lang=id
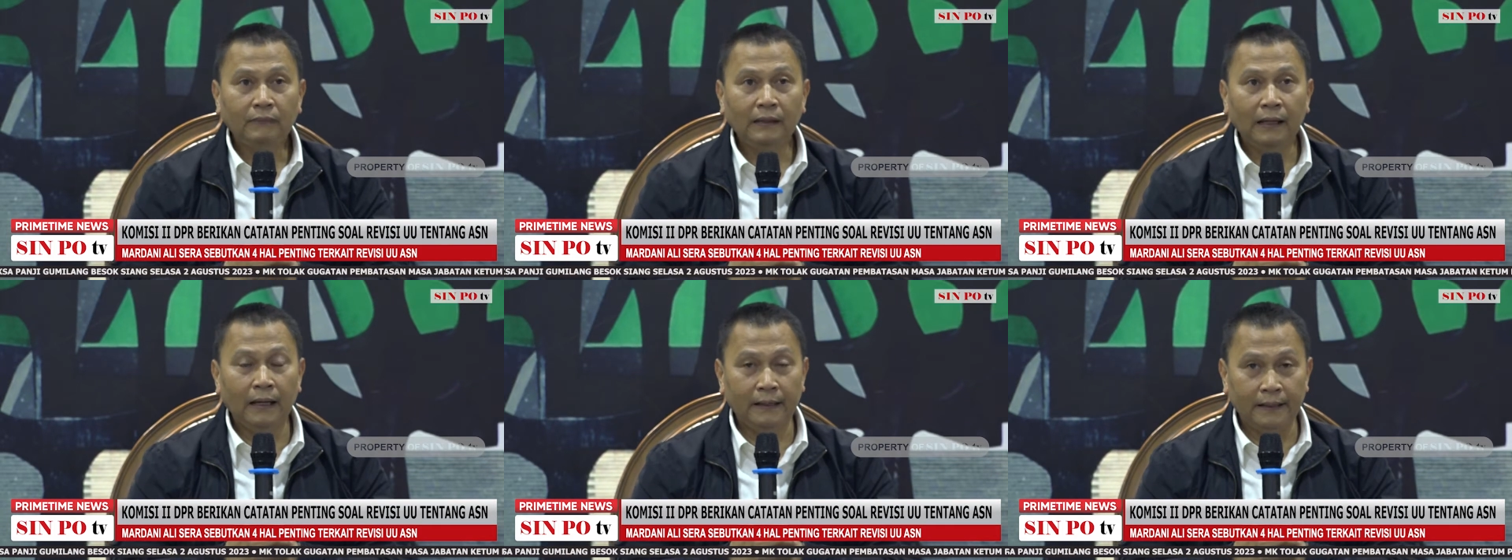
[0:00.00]

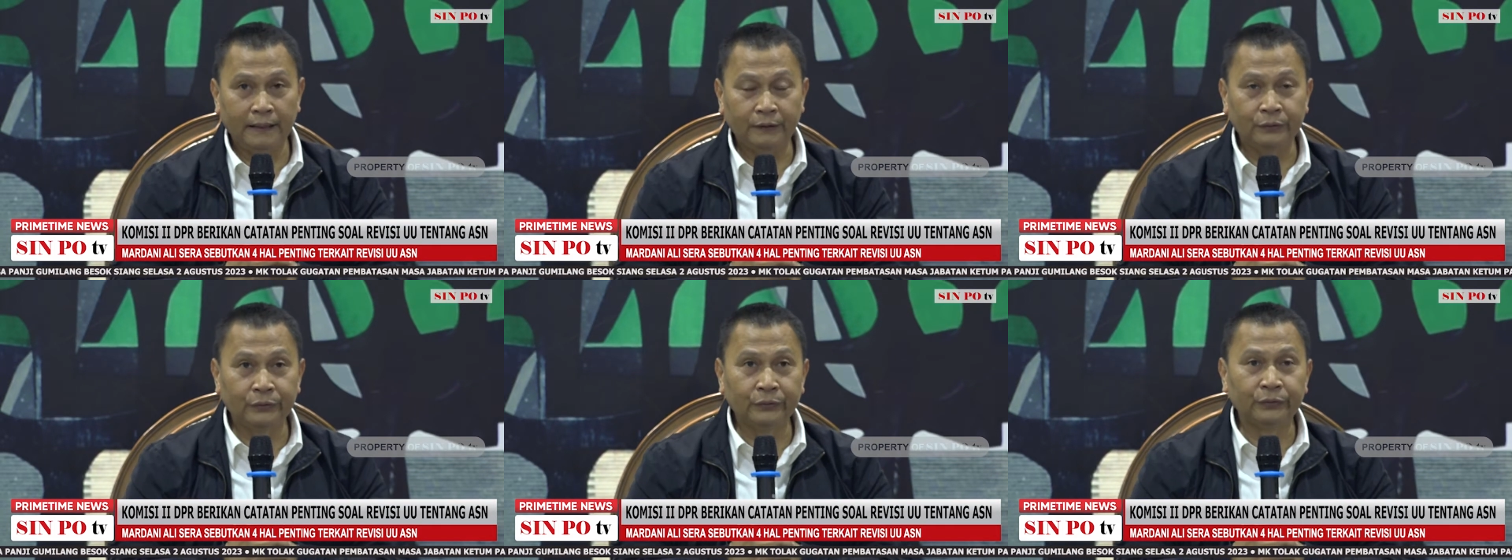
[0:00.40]

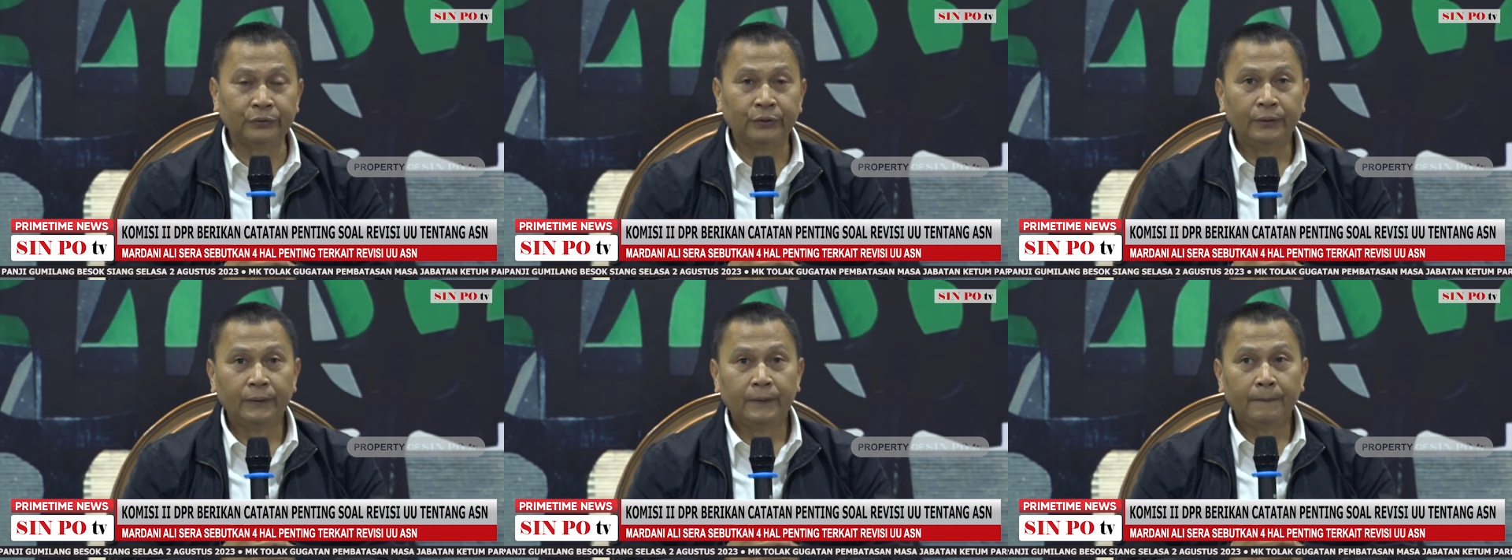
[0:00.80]
Karena itu
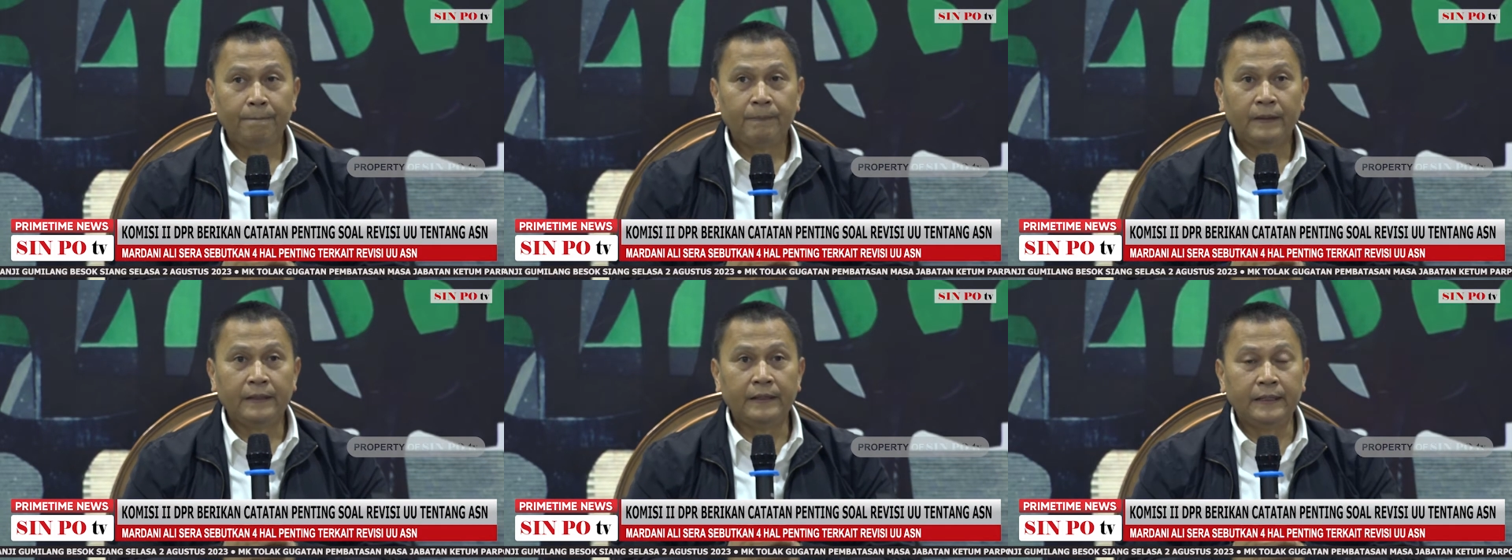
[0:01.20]

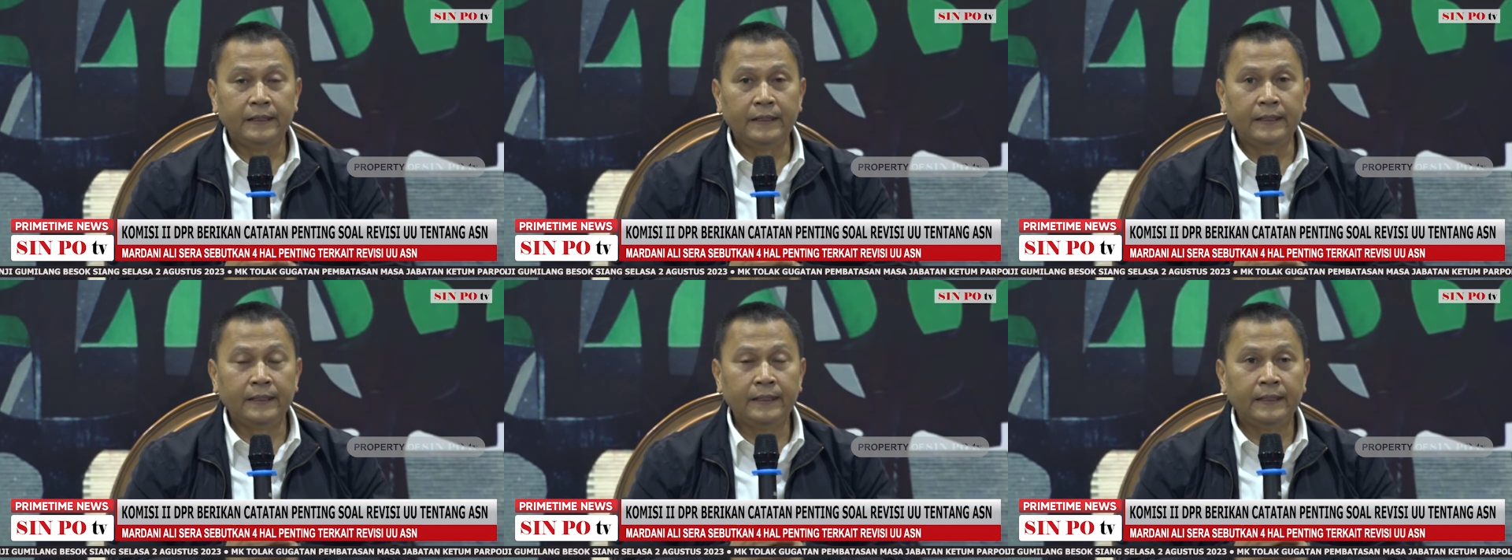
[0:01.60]
di
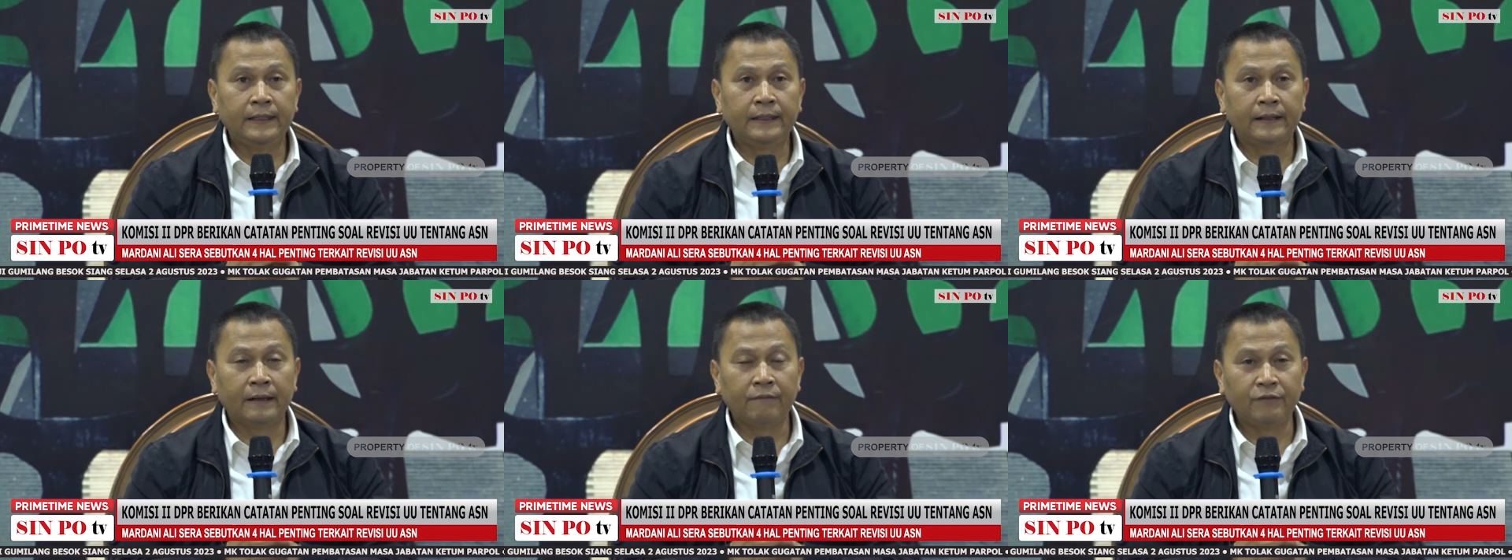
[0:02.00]

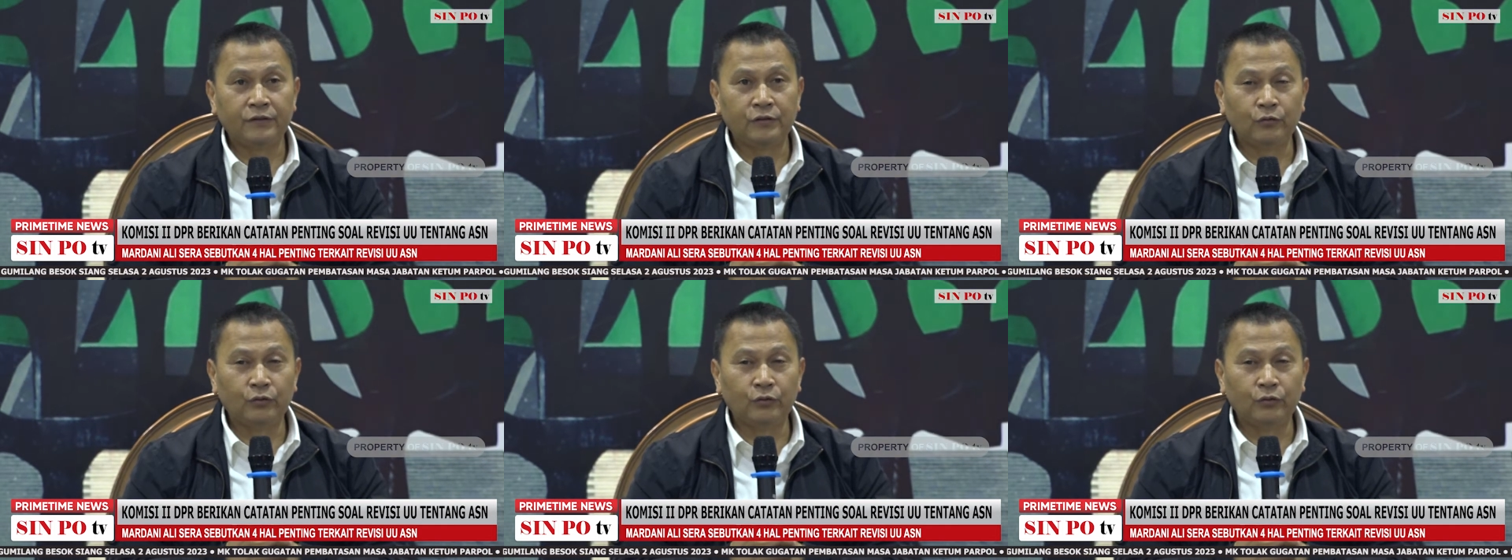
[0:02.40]
revisi